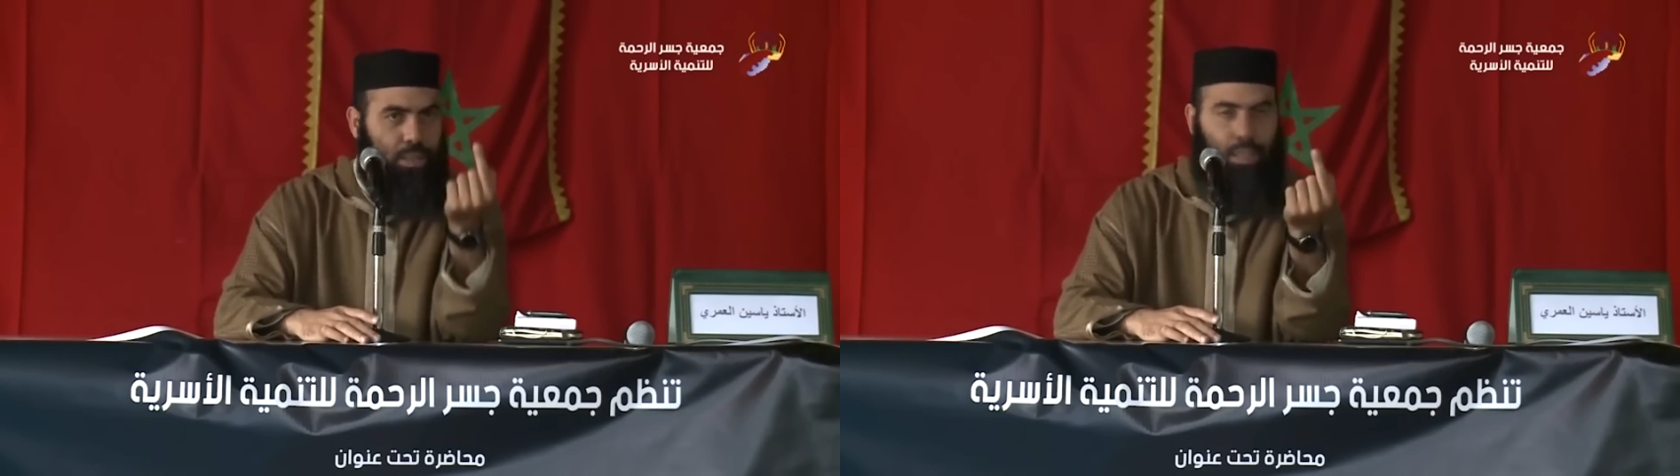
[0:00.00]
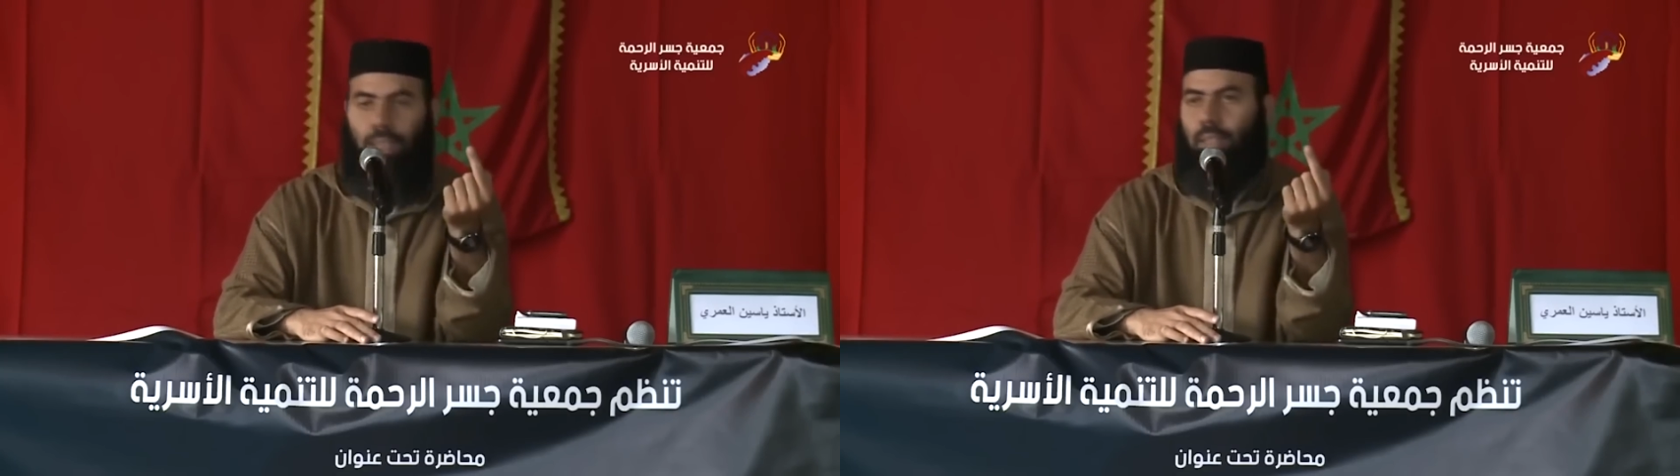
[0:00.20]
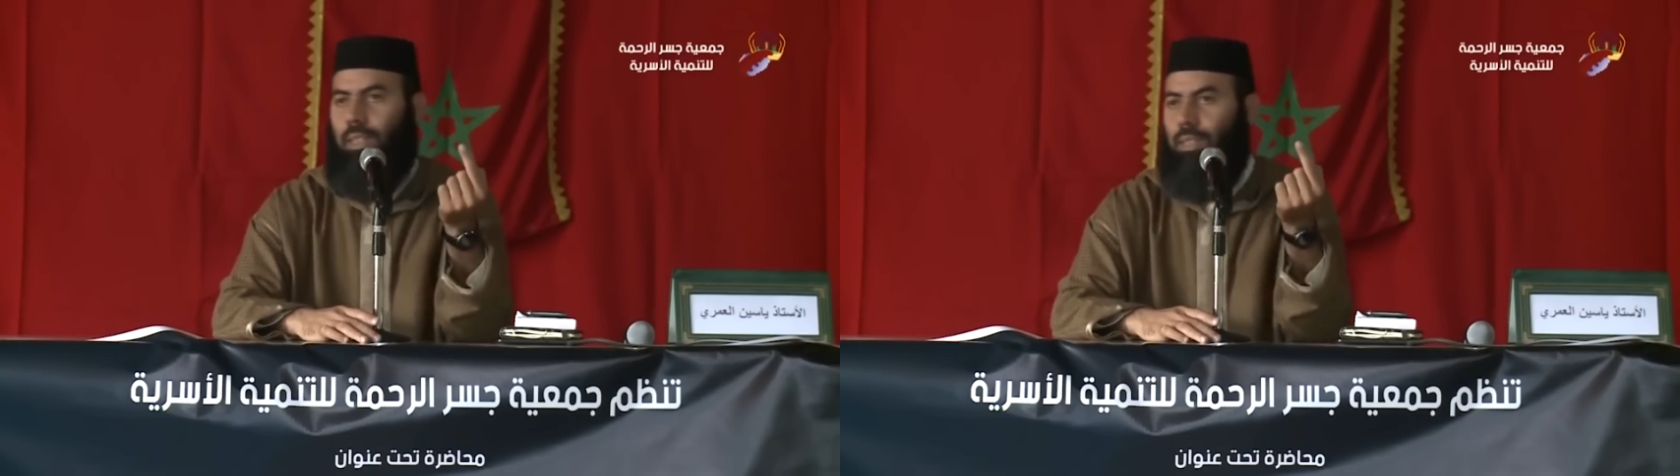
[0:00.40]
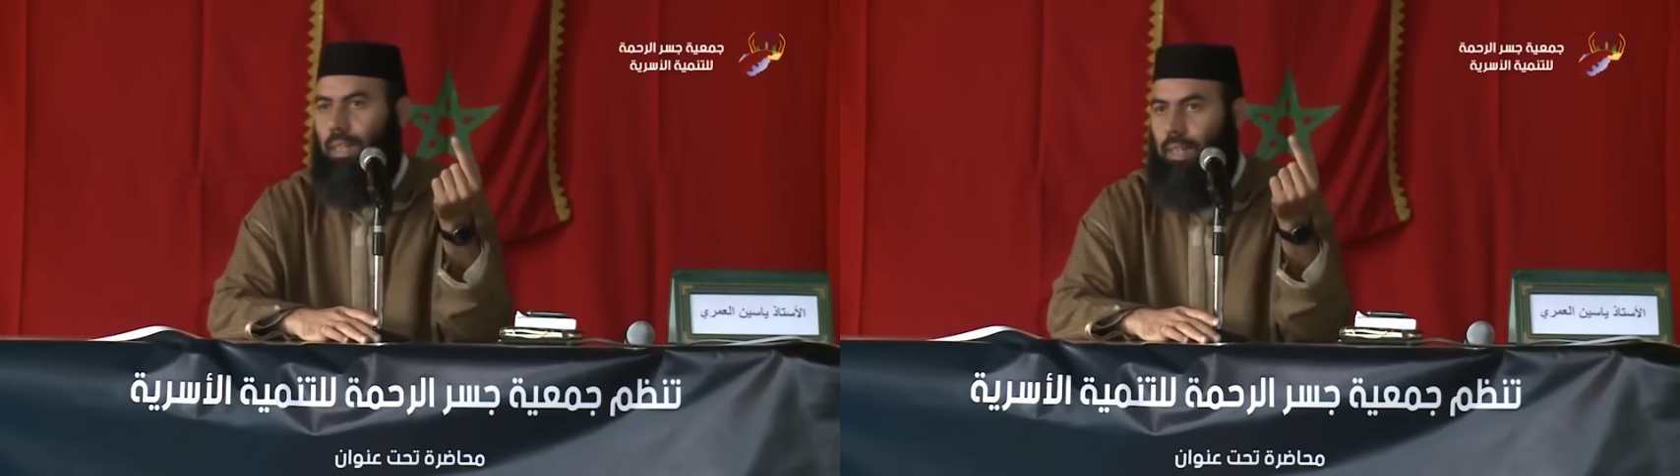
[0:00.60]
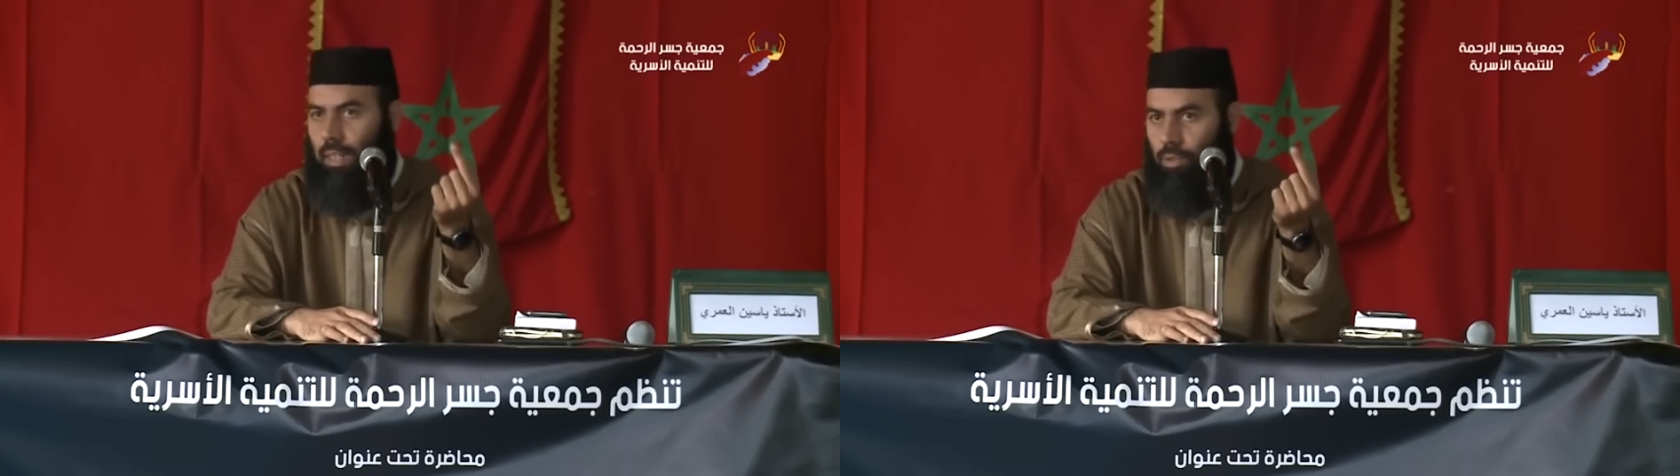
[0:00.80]
ديال
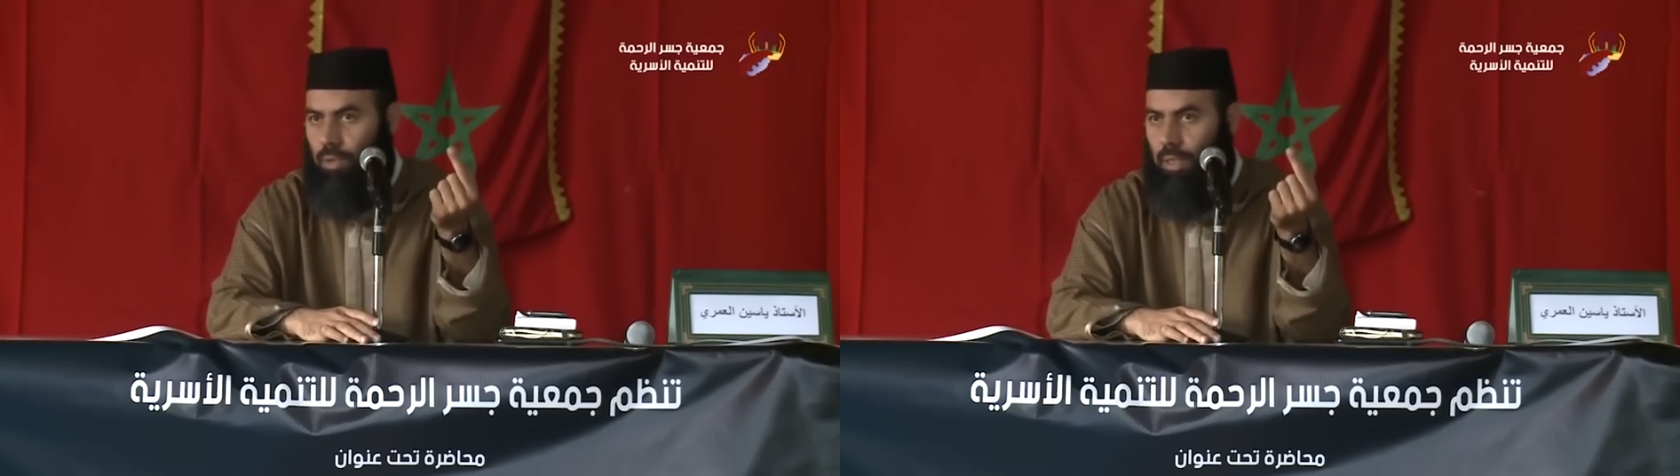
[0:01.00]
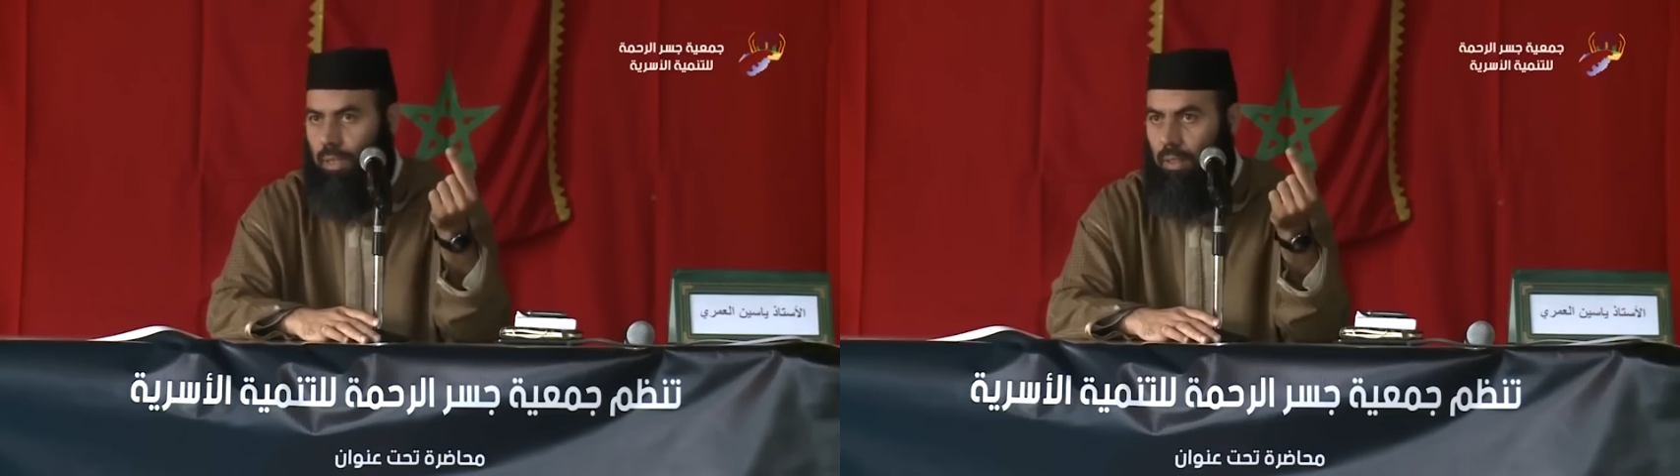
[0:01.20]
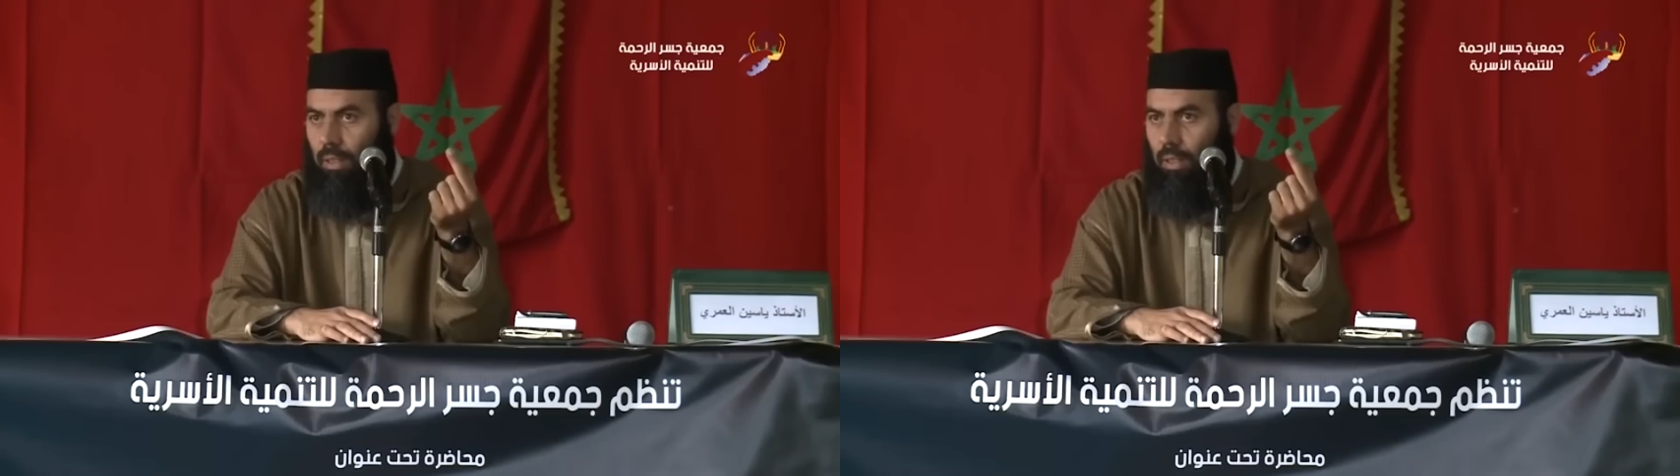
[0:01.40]
النصارى الكاثوليك